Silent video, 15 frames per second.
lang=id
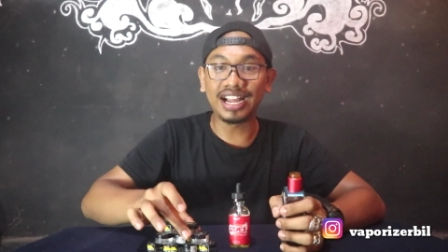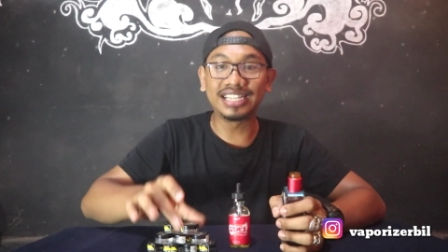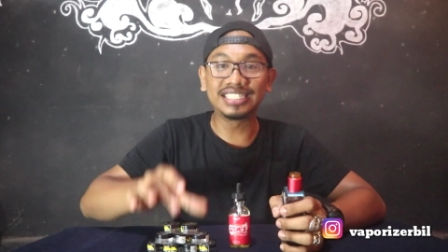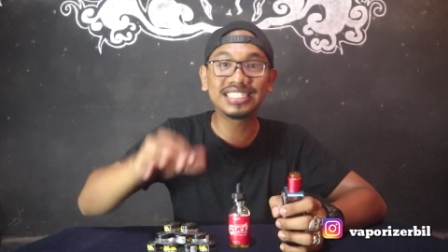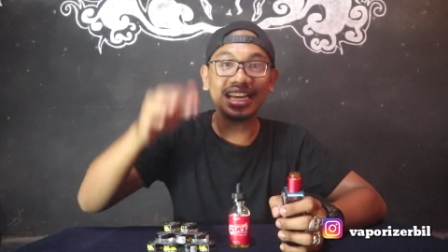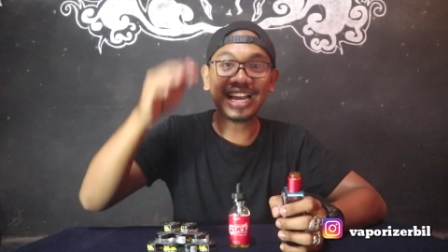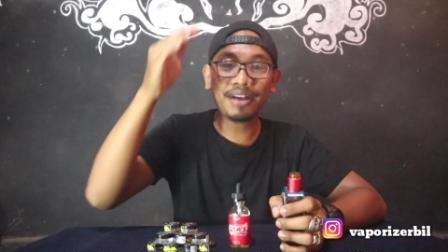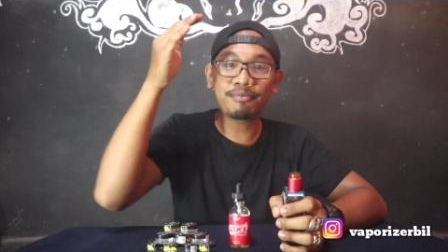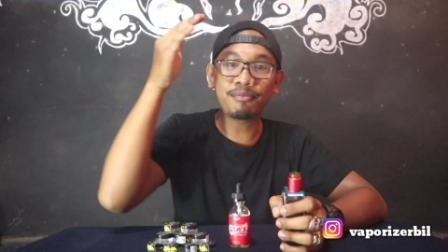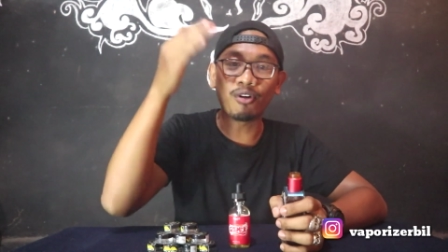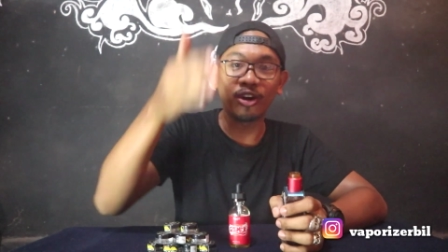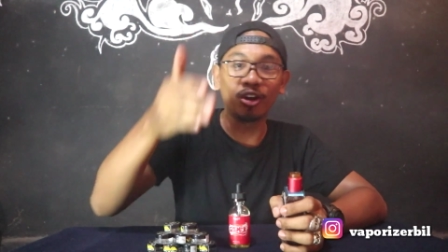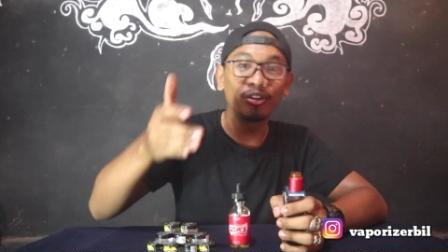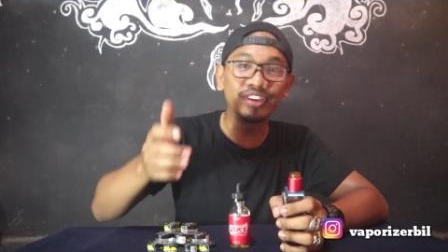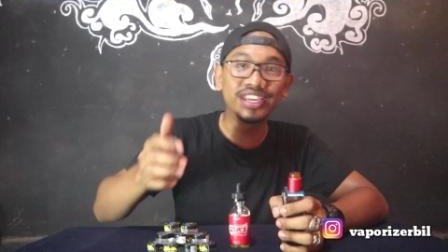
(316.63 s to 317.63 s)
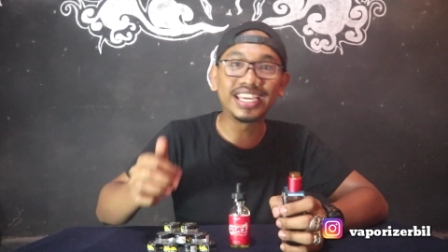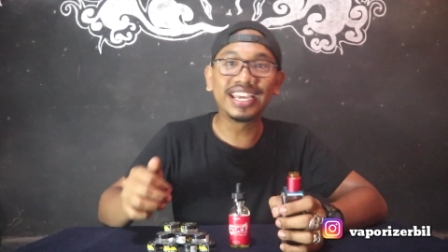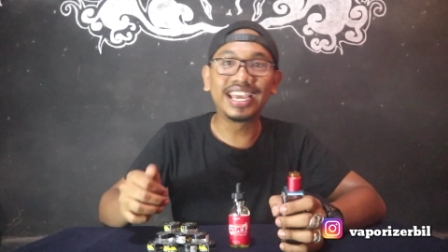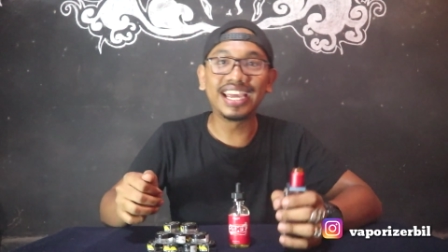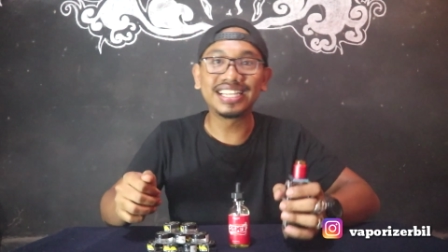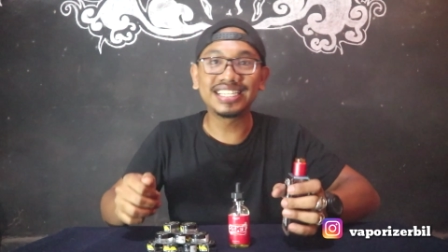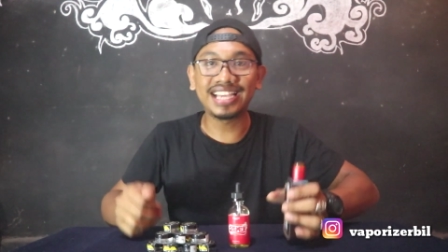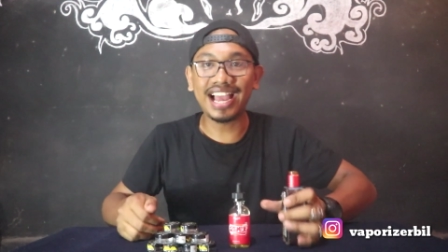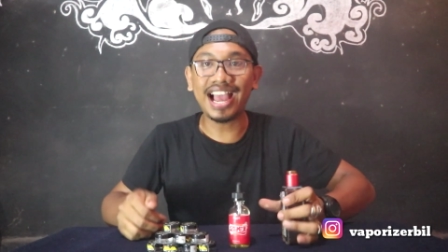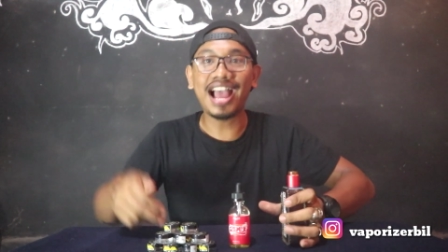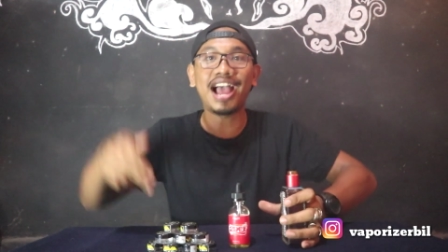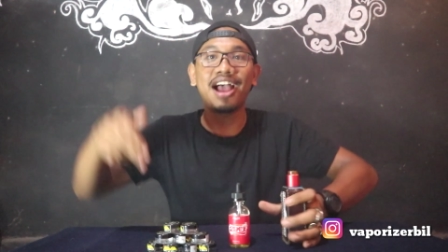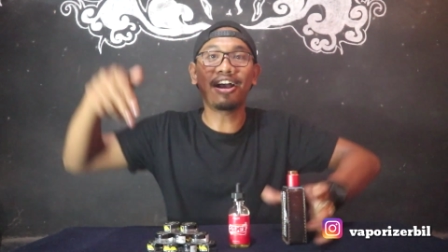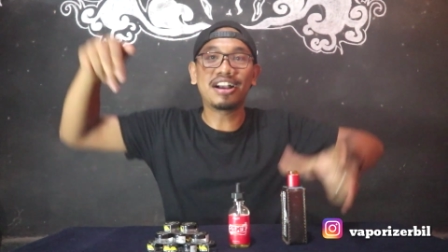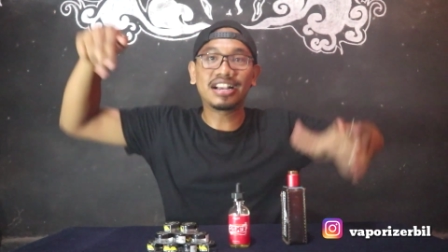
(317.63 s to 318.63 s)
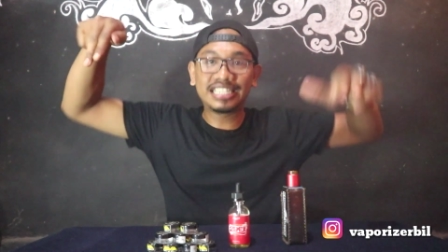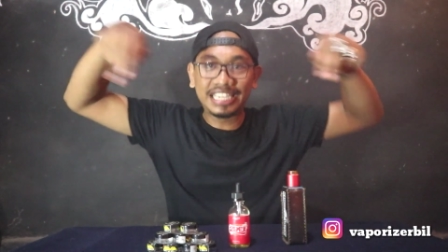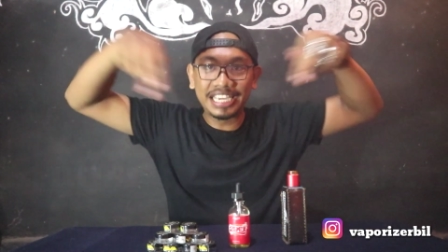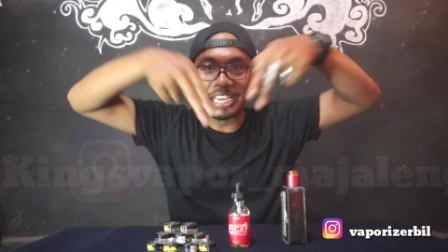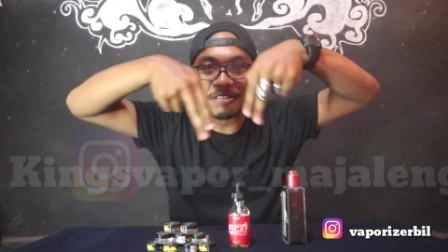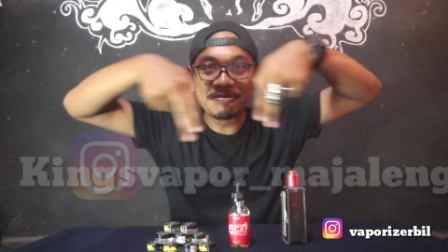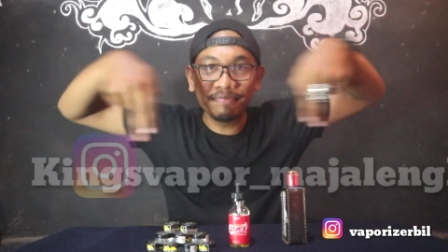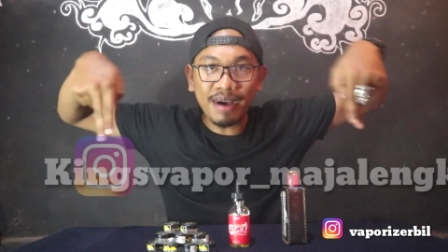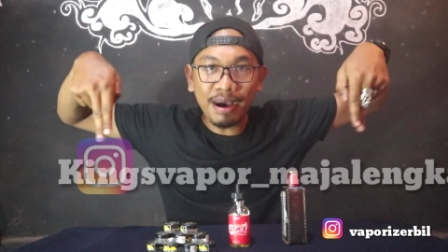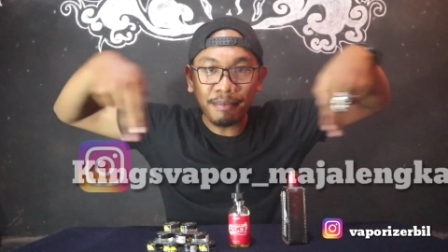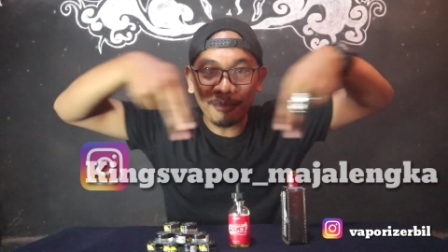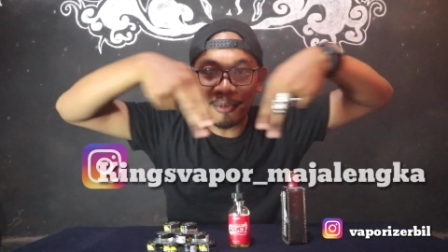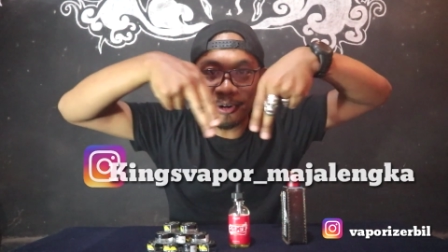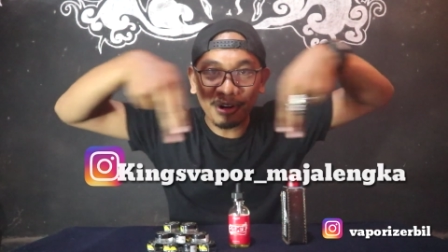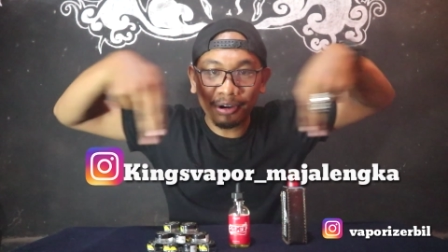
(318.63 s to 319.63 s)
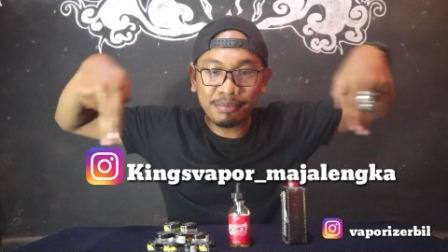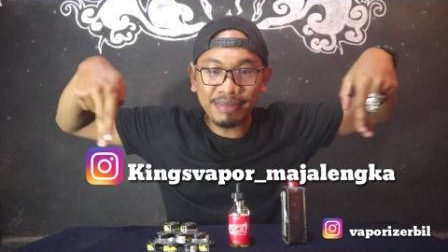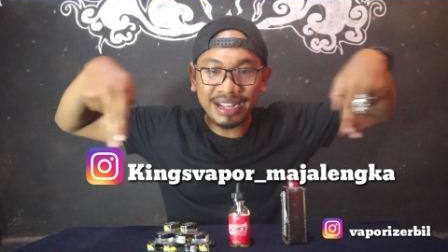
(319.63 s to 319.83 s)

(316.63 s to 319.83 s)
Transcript: aja follow IG-nya King Papor